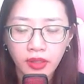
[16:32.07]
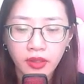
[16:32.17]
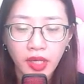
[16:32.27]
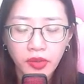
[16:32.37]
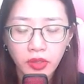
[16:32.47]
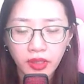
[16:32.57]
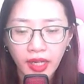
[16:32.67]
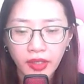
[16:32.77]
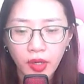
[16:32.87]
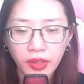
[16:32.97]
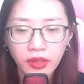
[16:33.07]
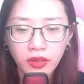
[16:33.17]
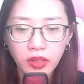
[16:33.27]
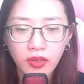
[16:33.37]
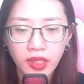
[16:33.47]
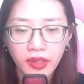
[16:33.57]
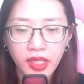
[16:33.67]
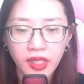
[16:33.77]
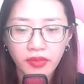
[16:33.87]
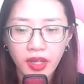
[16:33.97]
Nghe Dương Khai nói, Thương liền
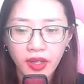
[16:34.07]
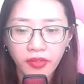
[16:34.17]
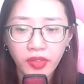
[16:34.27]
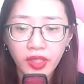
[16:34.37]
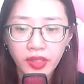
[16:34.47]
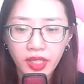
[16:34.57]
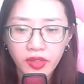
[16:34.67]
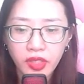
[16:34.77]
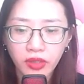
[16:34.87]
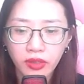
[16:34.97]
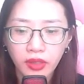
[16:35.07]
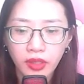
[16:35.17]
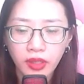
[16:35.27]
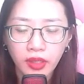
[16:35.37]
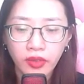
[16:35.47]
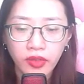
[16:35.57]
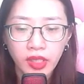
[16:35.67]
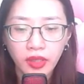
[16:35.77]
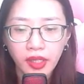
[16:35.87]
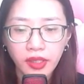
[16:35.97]
nhìn về phía chiến trường,
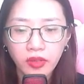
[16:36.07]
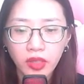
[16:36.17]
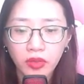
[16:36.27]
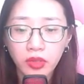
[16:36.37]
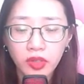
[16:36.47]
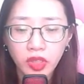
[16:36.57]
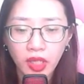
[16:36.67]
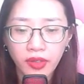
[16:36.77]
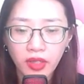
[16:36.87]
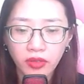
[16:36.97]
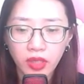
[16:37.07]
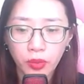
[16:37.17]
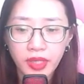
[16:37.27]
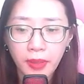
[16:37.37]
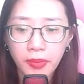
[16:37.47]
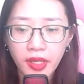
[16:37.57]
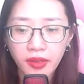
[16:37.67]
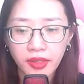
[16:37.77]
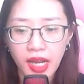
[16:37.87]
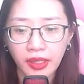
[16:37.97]
nhìn thấy từng tướng sĩ nhân tộc chém giết
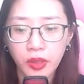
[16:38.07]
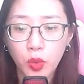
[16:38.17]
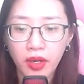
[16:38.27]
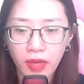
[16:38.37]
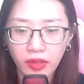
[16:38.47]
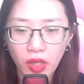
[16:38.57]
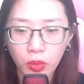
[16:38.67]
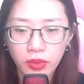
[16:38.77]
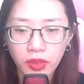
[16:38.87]
đại quân mặt tộc,